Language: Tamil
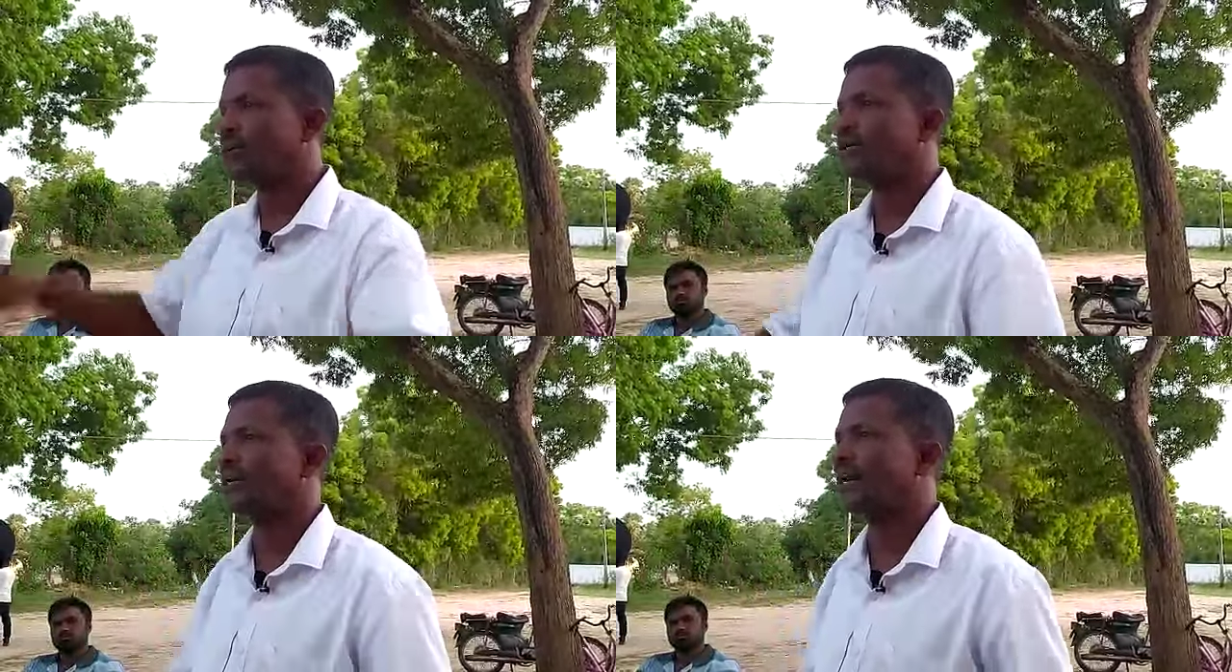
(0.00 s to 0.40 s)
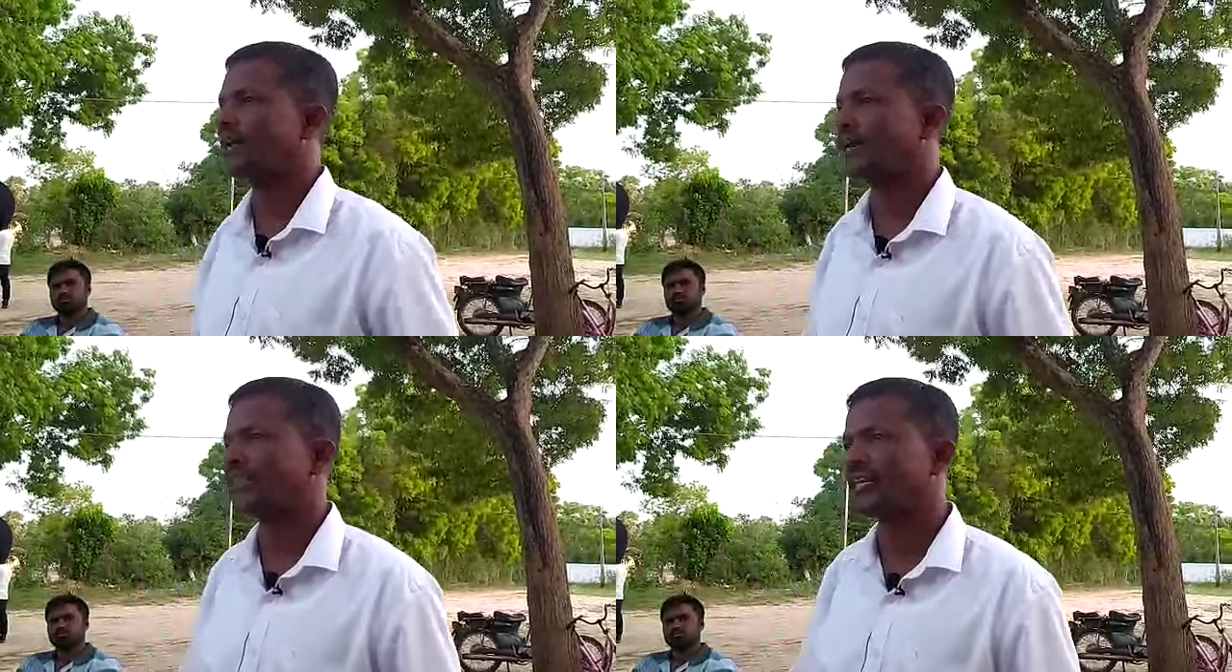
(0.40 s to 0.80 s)

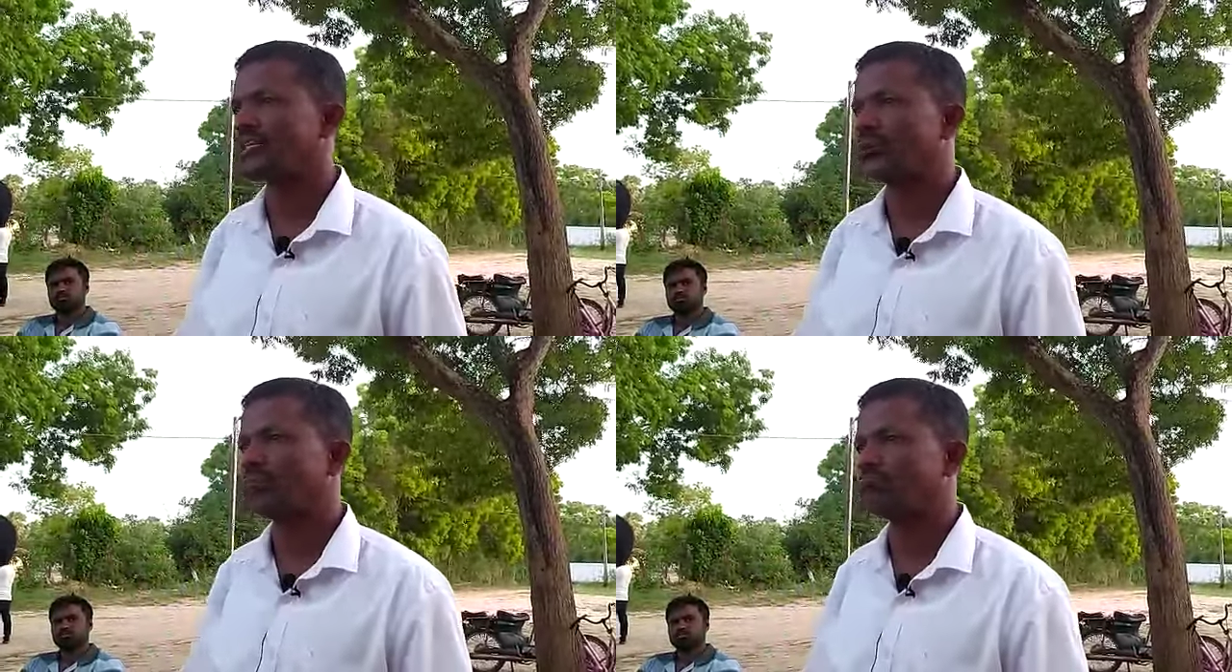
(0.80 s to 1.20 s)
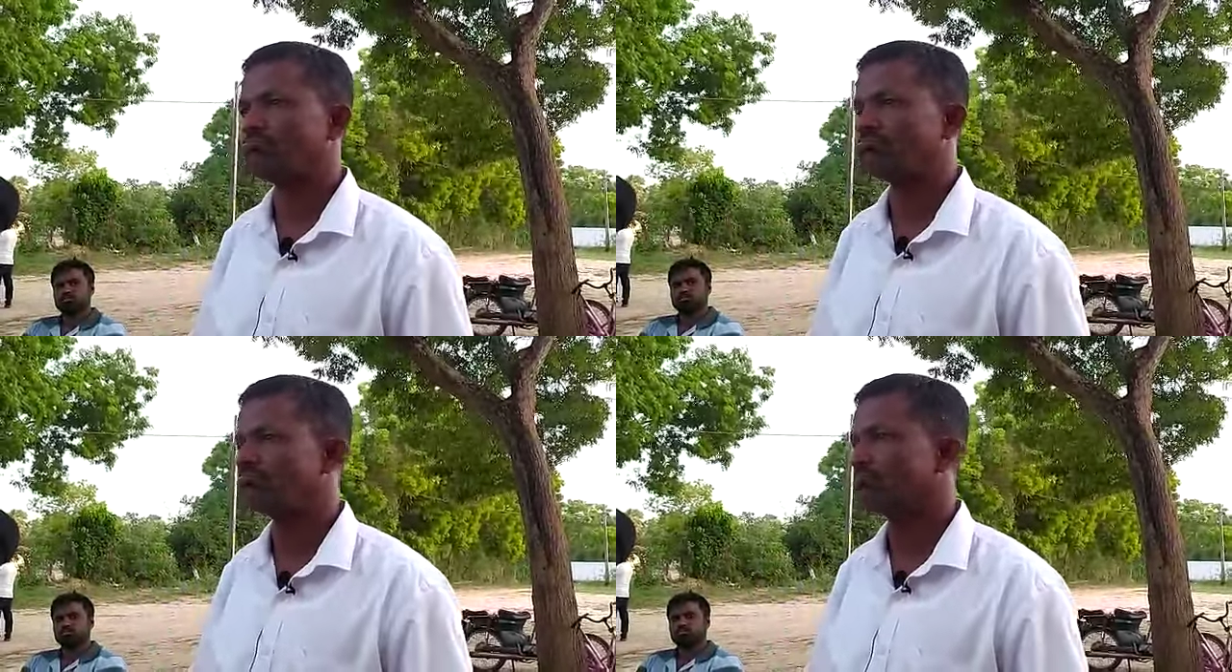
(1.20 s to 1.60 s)
போராட்டங்களை நடத்தியிருந்தோம்
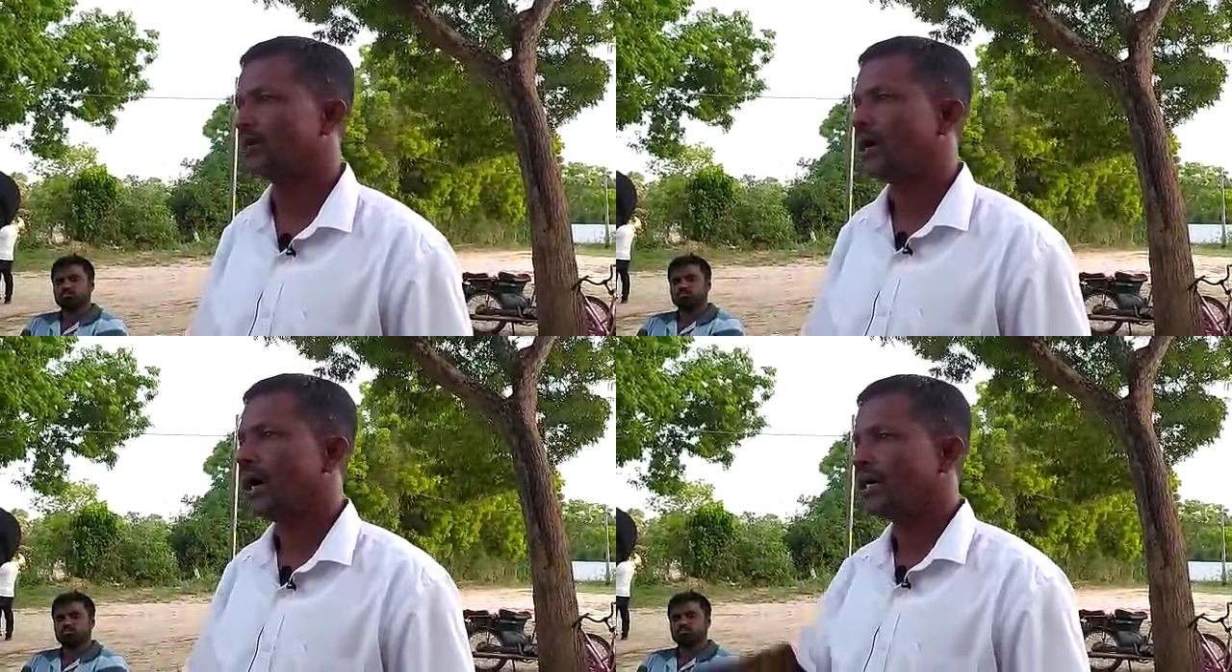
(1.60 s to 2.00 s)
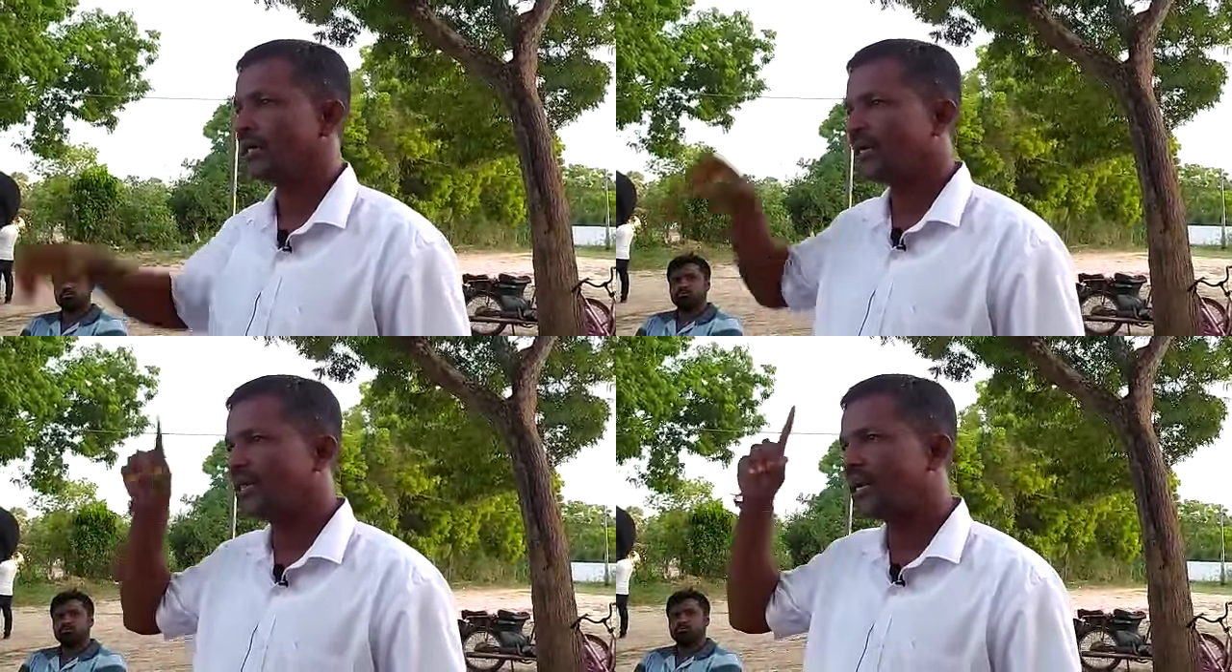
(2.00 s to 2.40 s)

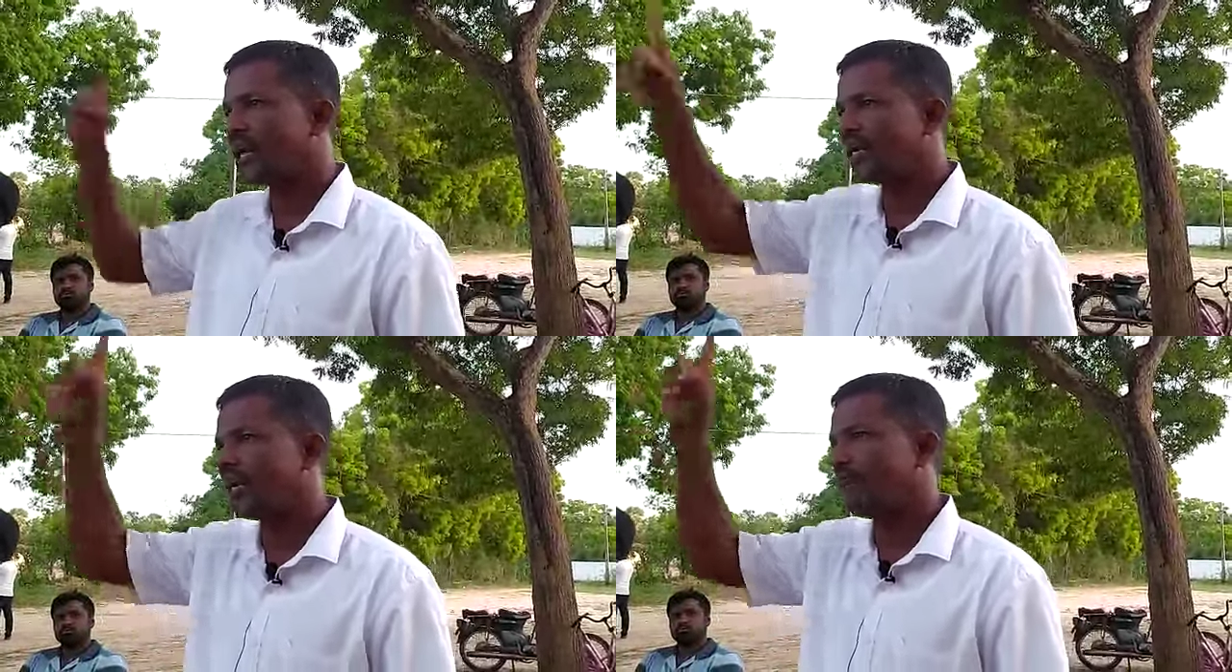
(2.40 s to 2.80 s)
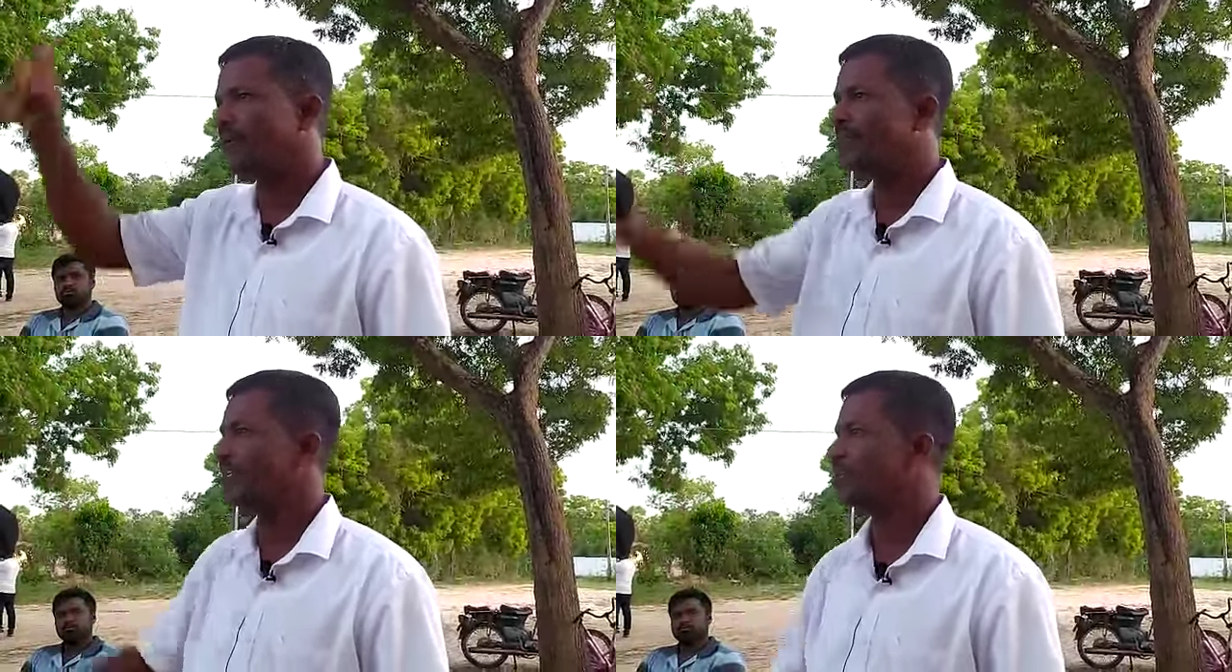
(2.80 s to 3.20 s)
அதற்கு எதிராக நாங்கள்
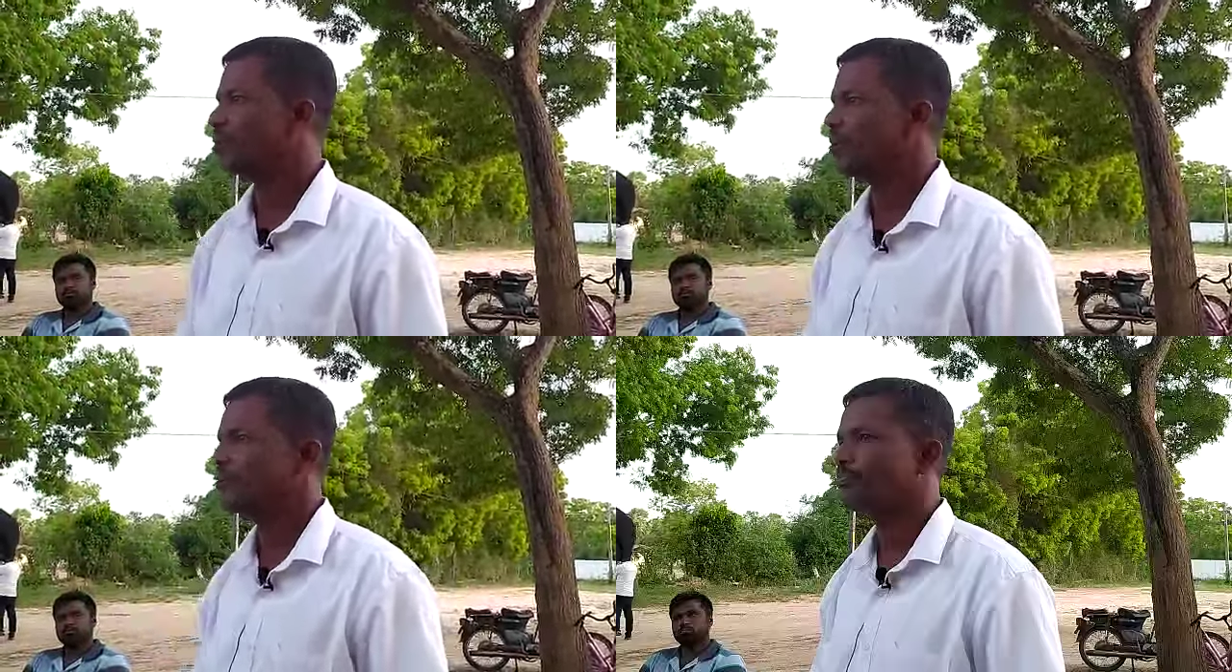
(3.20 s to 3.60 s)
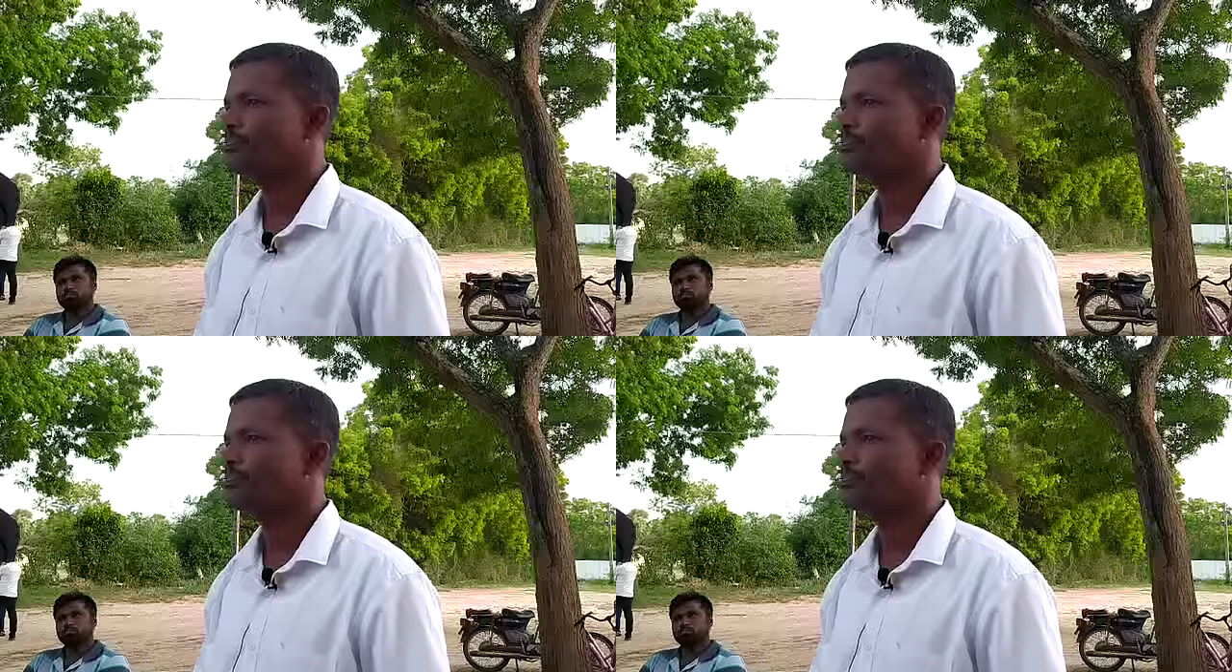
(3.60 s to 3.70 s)
பேசியிருந்தோம்